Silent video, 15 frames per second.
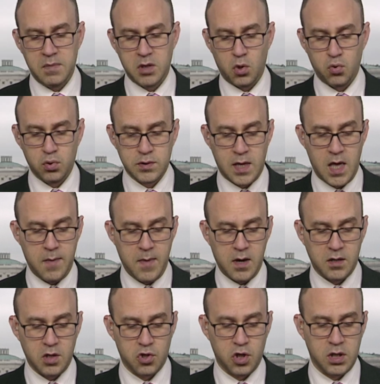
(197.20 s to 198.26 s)
bir okulda
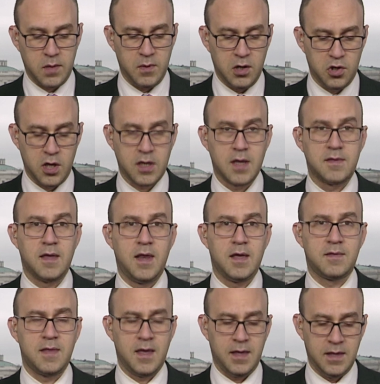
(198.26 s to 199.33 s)
hemen ateş edebilecek
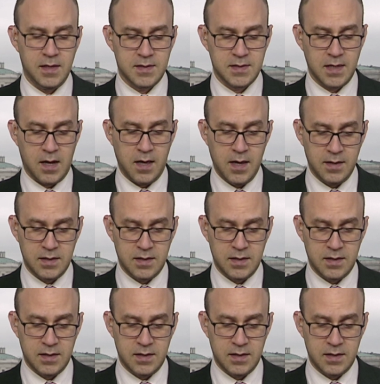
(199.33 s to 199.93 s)
yetenekte iyi silah